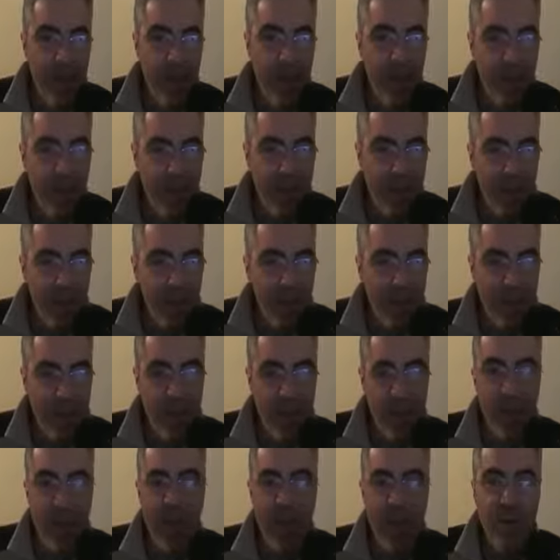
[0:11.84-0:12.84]
Je reviens, je
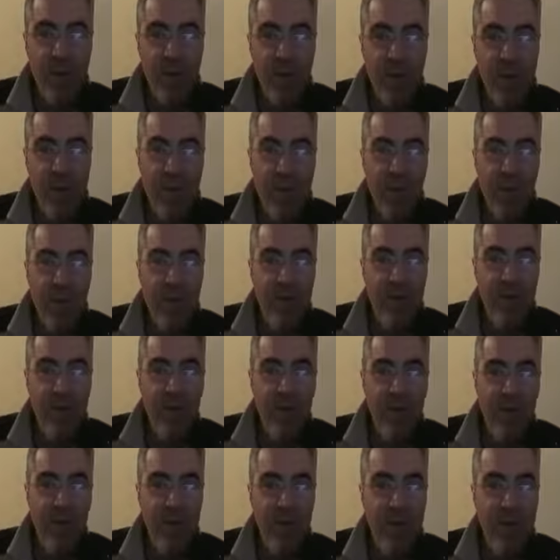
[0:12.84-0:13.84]
voulais faire une autre vidéo
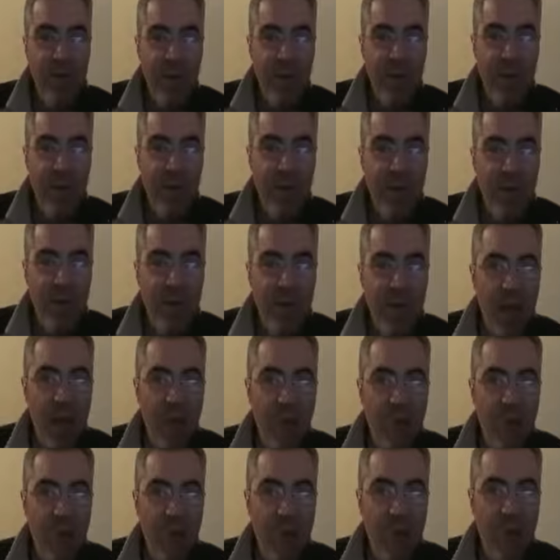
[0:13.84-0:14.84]
vite fait, comme
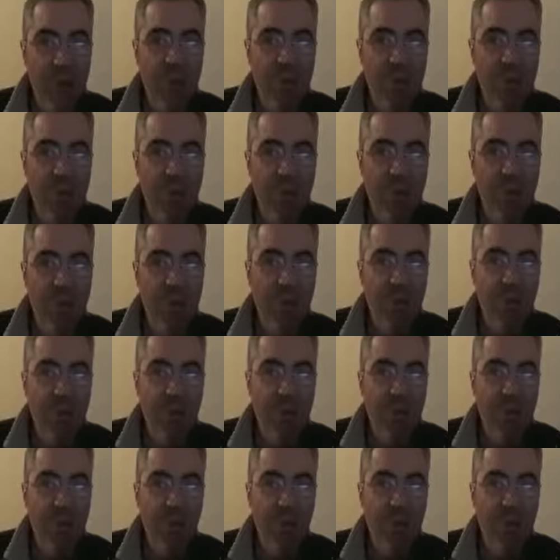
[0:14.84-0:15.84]
ça, sur,
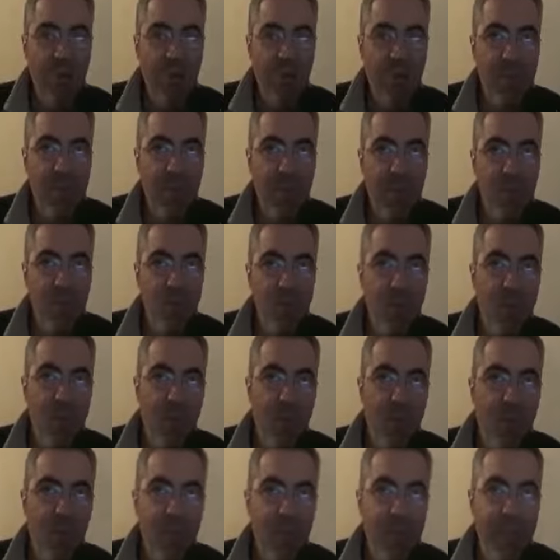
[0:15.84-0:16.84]
sur
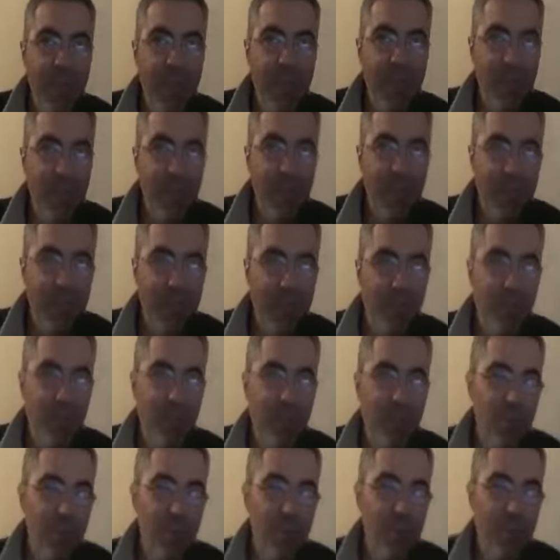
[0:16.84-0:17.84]
le politique.
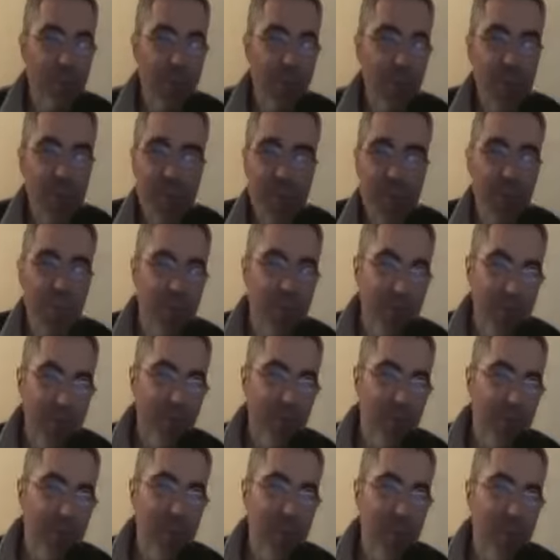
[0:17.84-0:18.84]
Vous, imaginez bien
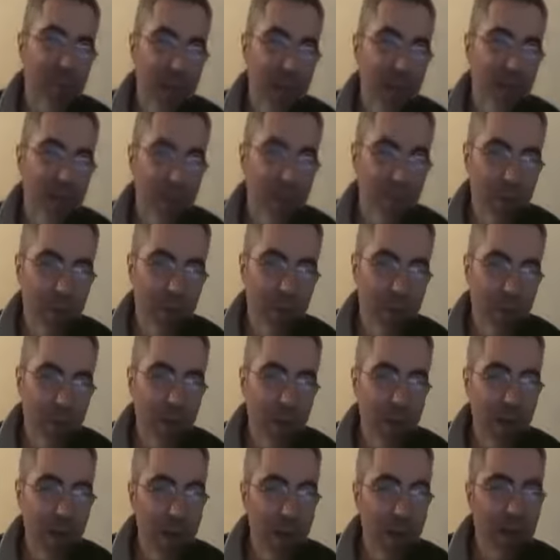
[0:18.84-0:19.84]
que je vais parler de
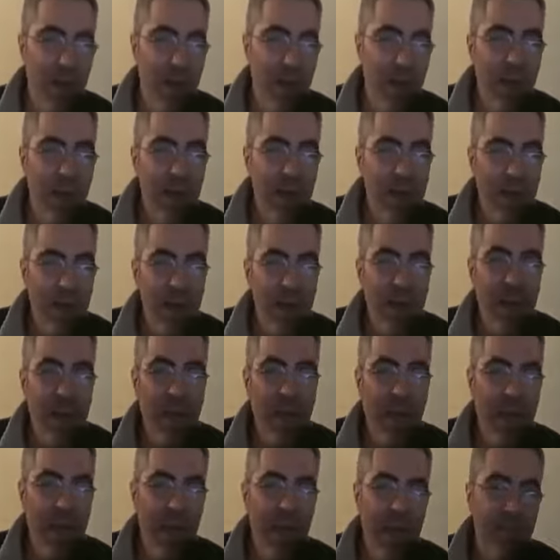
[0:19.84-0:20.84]
politique. Il y a
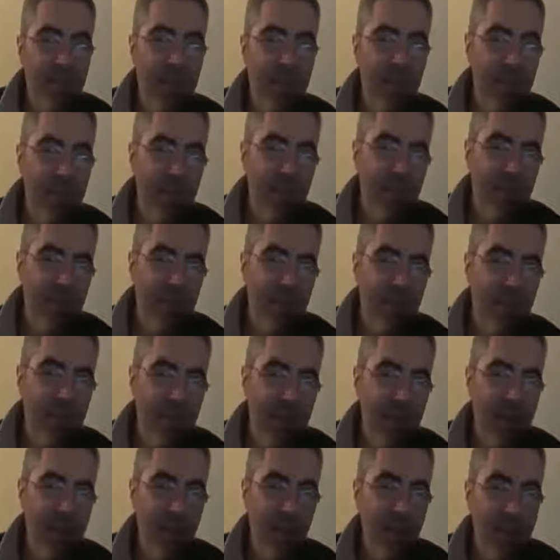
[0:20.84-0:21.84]
quelqu'un, il me disait
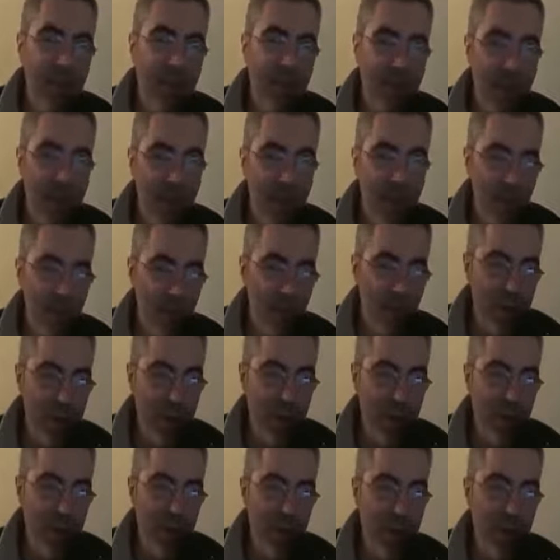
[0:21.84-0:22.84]
dans un commentaire, je le
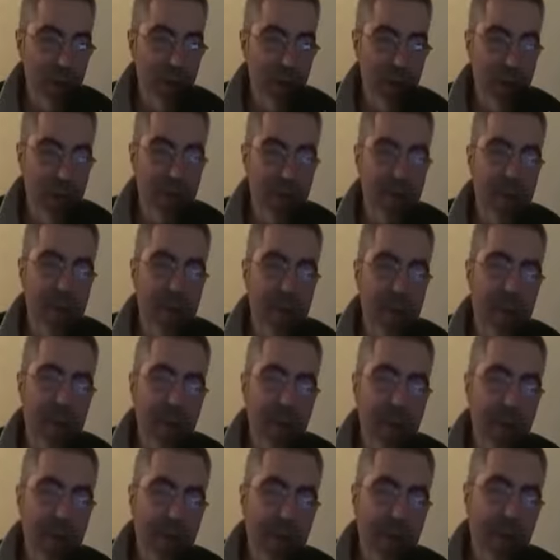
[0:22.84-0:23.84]
salue au passage,
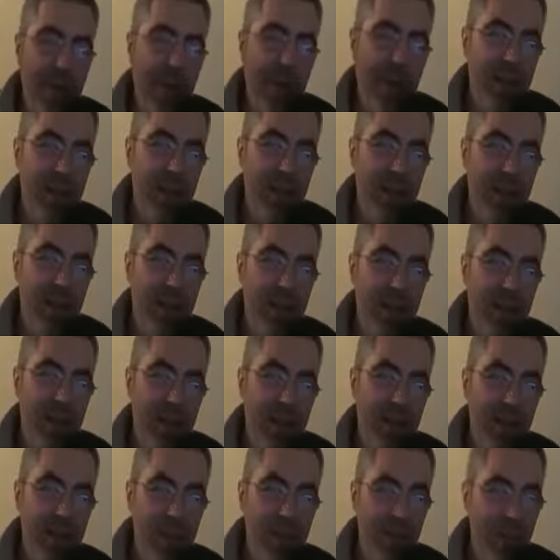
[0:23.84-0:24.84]
Gali, ça
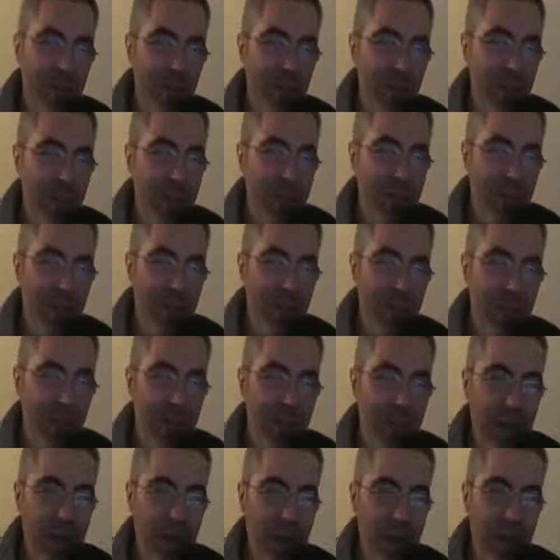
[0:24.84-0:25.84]
fait depuis 2007 ou
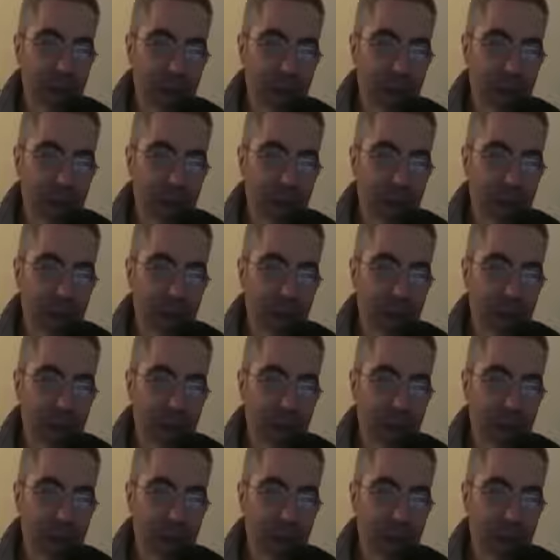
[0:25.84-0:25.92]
